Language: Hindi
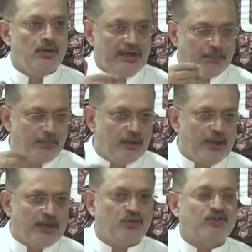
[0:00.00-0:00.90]
एक
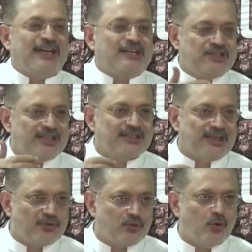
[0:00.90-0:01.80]
एक स्ट्रैटेजी के
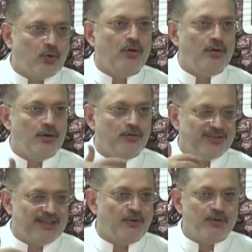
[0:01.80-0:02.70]
तहत इसको
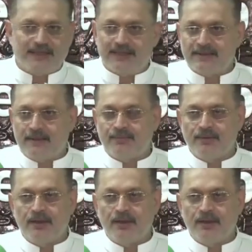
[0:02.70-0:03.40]
फिल आउट किया जाए